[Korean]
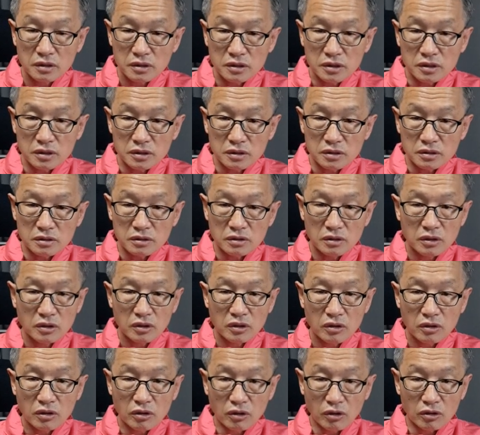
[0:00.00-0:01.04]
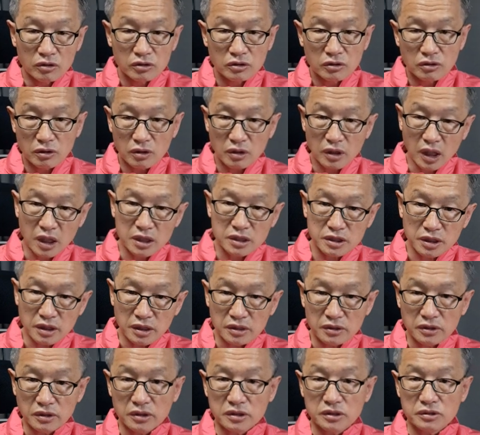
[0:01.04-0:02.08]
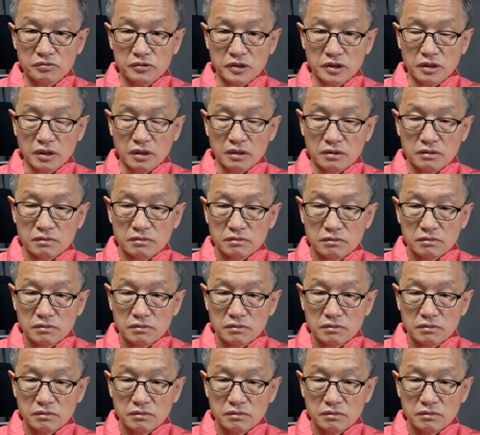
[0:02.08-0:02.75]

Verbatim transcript: 이 어느 거를 학살해야 되겠습니다.